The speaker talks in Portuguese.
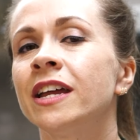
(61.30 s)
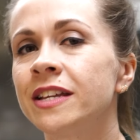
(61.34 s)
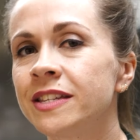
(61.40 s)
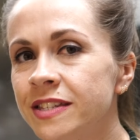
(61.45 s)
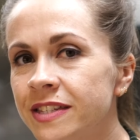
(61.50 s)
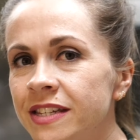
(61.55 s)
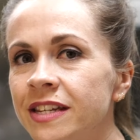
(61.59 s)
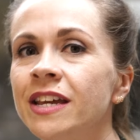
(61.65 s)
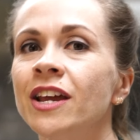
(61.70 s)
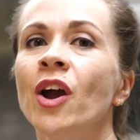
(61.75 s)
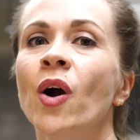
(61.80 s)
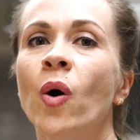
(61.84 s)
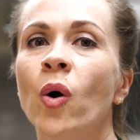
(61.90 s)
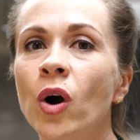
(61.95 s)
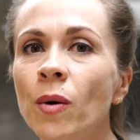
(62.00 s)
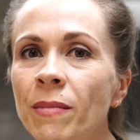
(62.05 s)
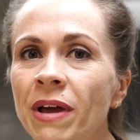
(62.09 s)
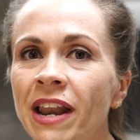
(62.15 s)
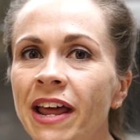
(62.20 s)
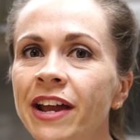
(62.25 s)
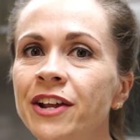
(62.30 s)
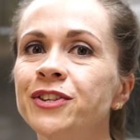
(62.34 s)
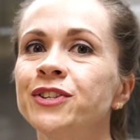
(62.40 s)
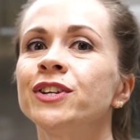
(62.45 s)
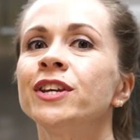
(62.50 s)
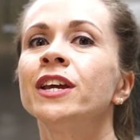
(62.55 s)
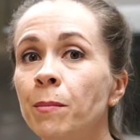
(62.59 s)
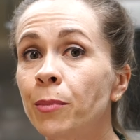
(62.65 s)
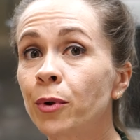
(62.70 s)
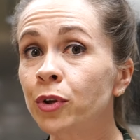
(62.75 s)
esse
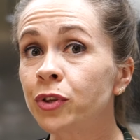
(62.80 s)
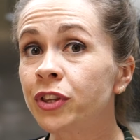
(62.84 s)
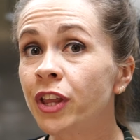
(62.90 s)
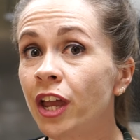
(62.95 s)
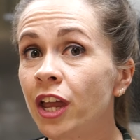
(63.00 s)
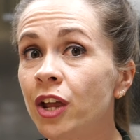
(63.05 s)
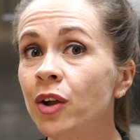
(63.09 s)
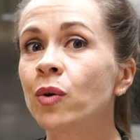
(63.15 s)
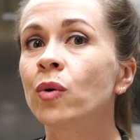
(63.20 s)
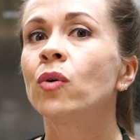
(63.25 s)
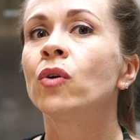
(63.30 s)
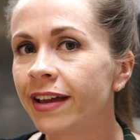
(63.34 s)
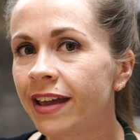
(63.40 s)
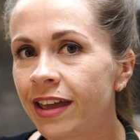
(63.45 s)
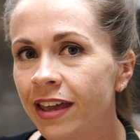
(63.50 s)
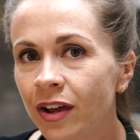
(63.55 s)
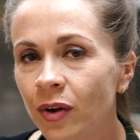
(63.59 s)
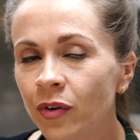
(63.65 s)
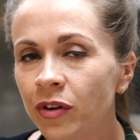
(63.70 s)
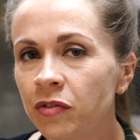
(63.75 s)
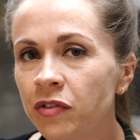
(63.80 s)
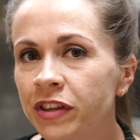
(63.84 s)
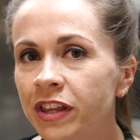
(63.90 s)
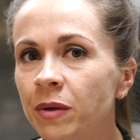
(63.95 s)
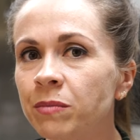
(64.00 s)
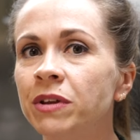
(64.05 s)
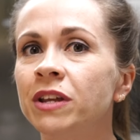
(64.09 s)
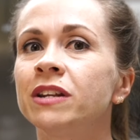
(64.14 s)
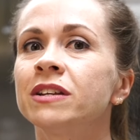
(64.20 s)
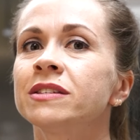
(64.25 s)
omelete proteico, rico em
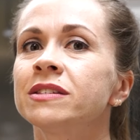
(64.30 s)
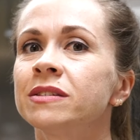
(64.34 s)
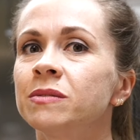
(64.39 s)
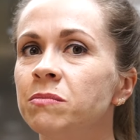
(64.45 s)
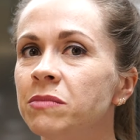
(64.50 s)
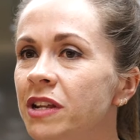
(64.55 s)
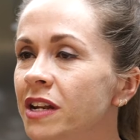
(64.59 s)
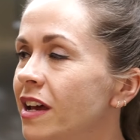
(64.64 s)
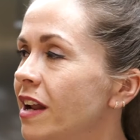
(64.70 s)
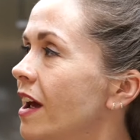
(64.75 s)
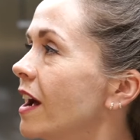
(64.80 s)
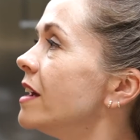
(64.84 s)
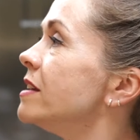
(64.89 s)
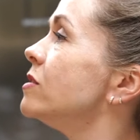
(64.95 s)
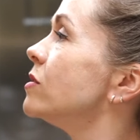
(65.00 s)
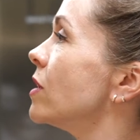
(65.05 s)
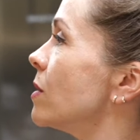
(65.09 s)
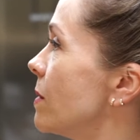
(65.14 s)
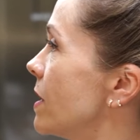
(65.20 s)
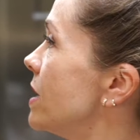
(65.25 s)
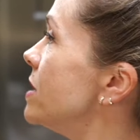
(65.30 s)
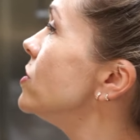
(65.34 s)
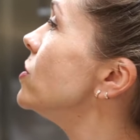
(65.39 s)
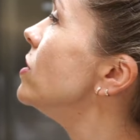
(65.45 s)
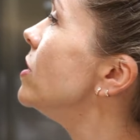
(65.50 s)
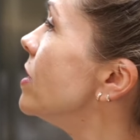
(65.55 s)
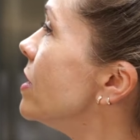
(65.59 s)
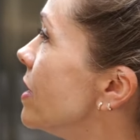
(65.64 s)
vitaminas, minerais e o que mais, Júlio?